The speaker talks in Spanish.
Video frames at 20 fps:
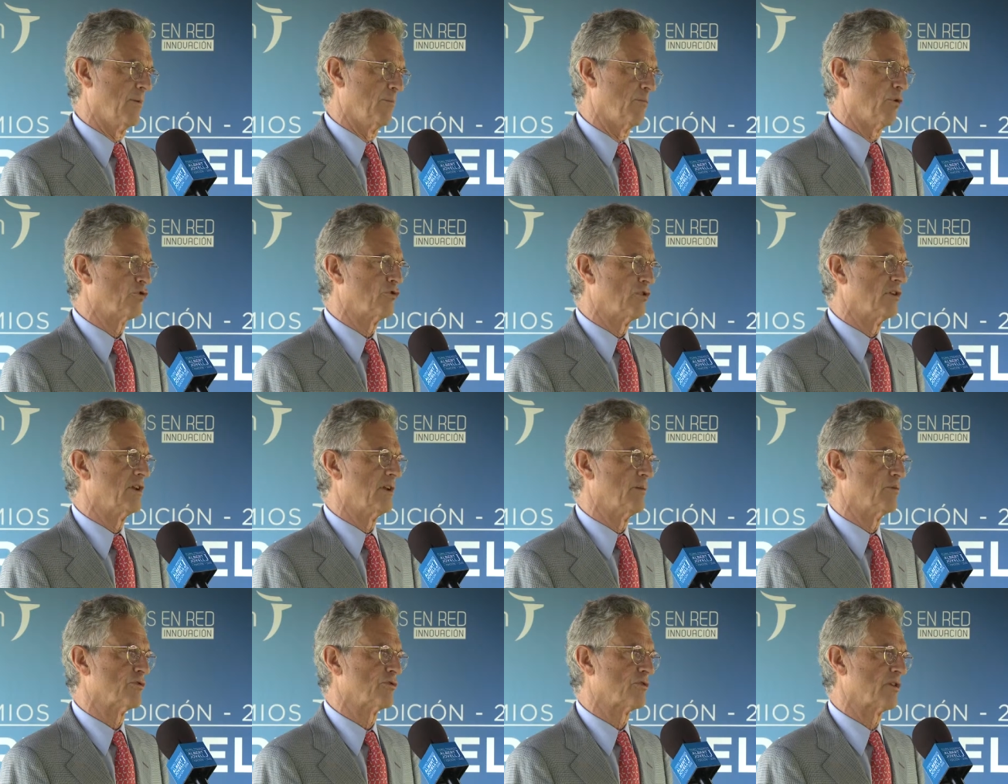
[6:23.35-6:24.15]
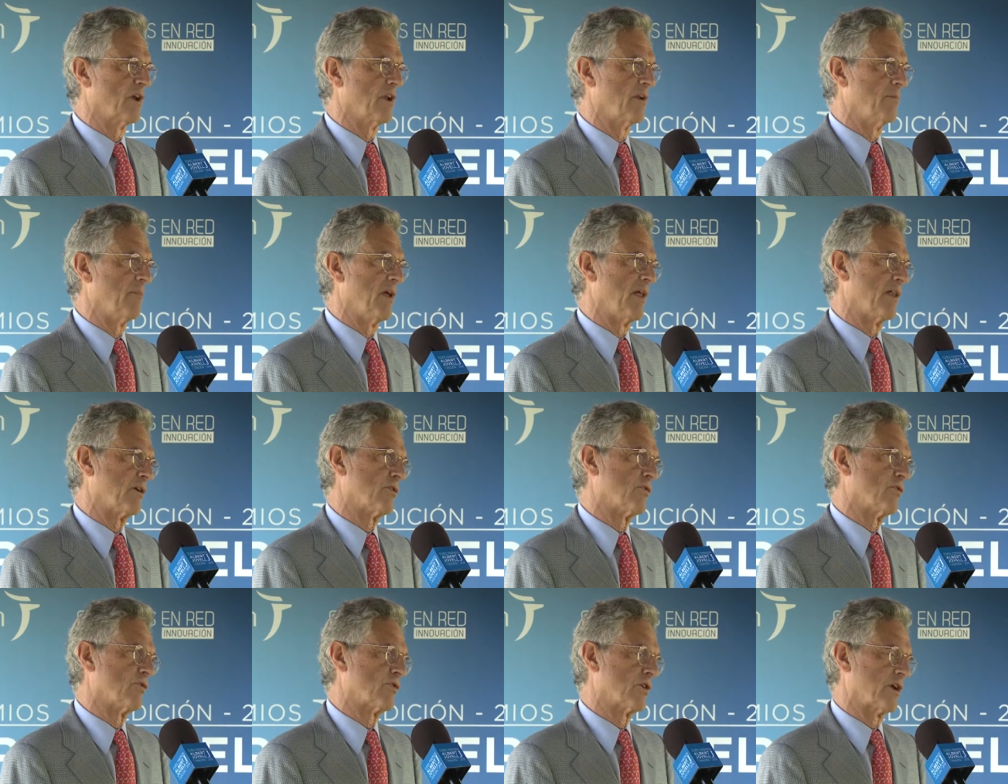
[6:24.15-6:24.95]
positivos que el
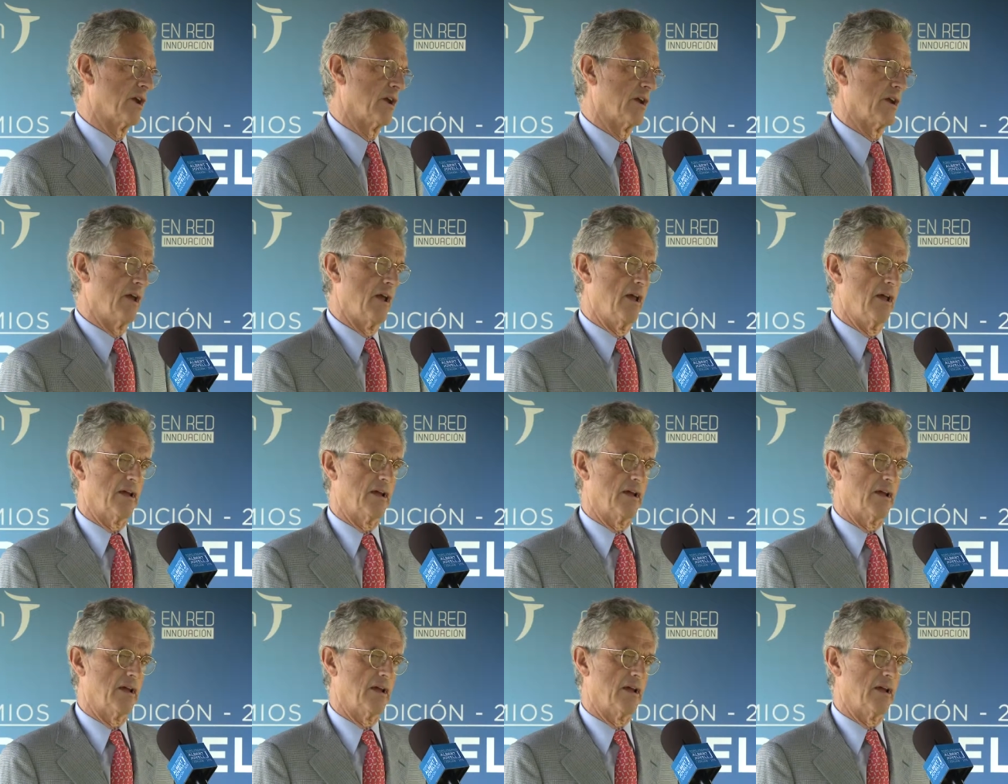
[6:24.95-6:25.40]
médico que,